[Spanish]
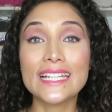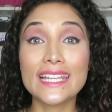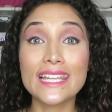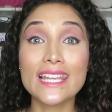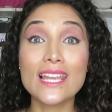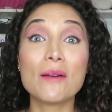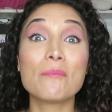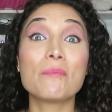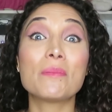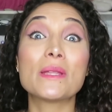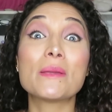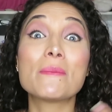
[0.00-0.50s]

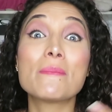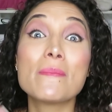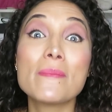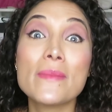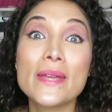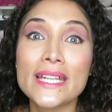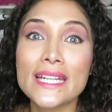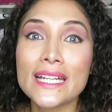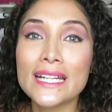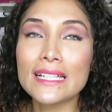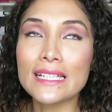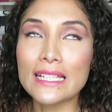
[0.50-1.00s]
La
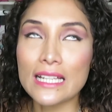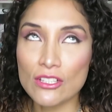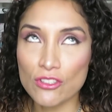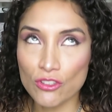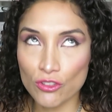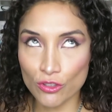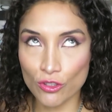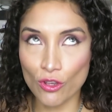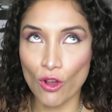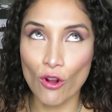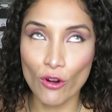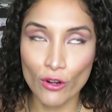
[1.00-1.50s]
primera
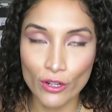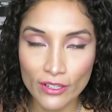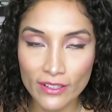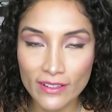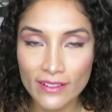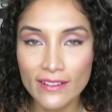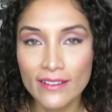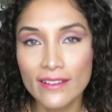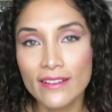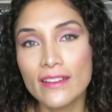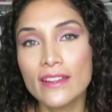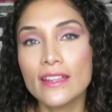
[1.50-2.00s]
razón,
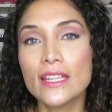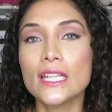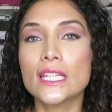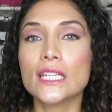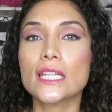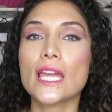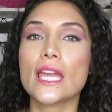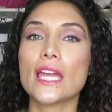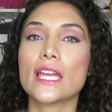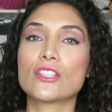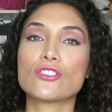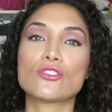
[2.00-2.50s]

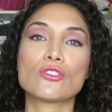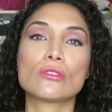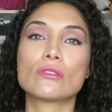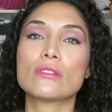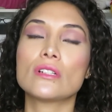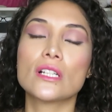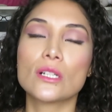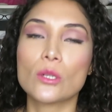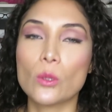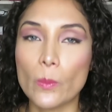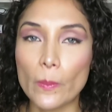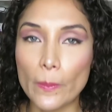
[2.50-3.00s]
que yo no
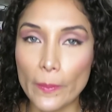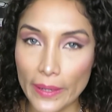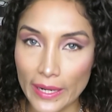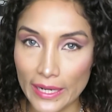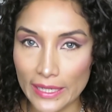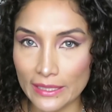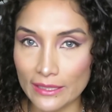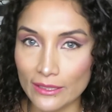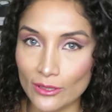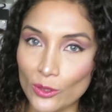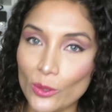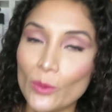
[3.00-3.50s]
la
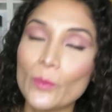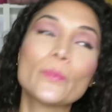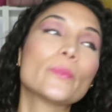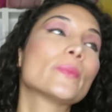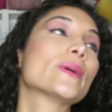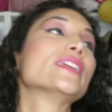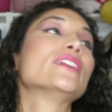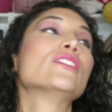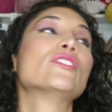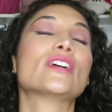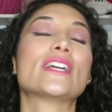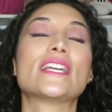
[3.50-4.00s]
comparto,
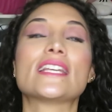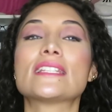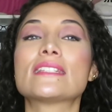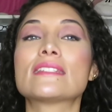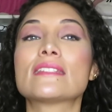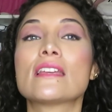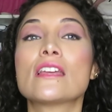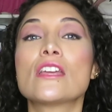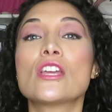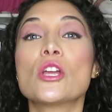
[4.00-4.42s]
pero es